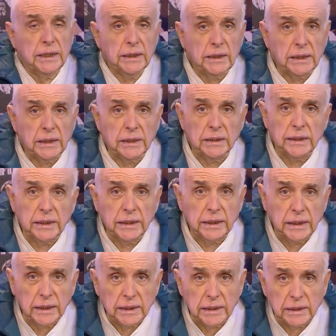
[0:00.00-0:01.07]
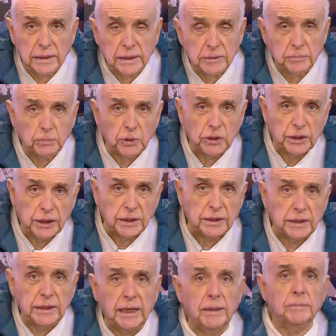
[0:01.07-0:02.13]
eh, en el Sporting
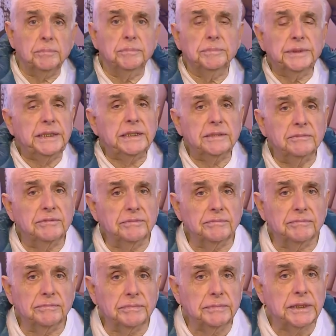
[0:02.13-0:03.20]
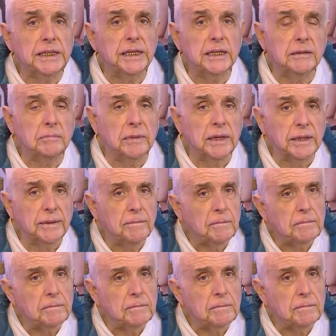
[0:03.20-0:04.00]
Club de Viña del Mar,